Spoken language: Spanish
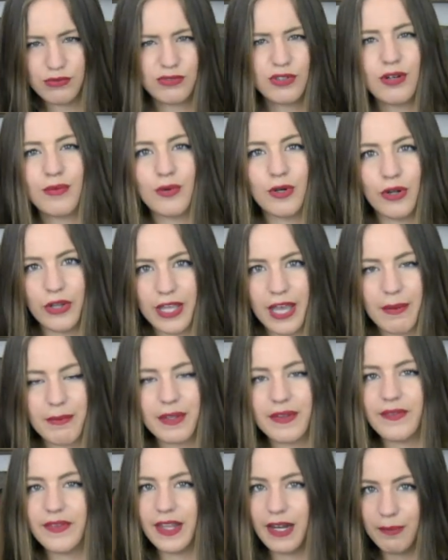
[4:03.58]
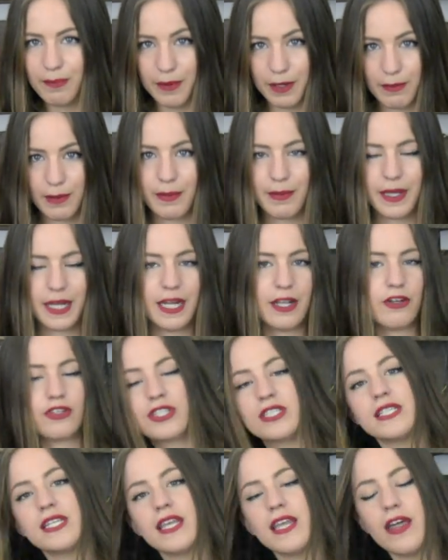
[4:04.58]
como lo llamen, del primer bikini que os
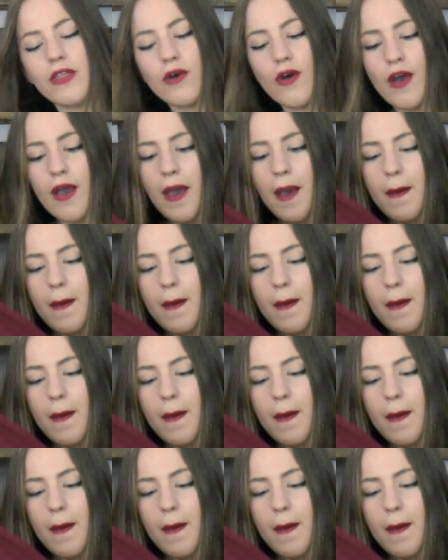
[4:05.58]
he enseñado,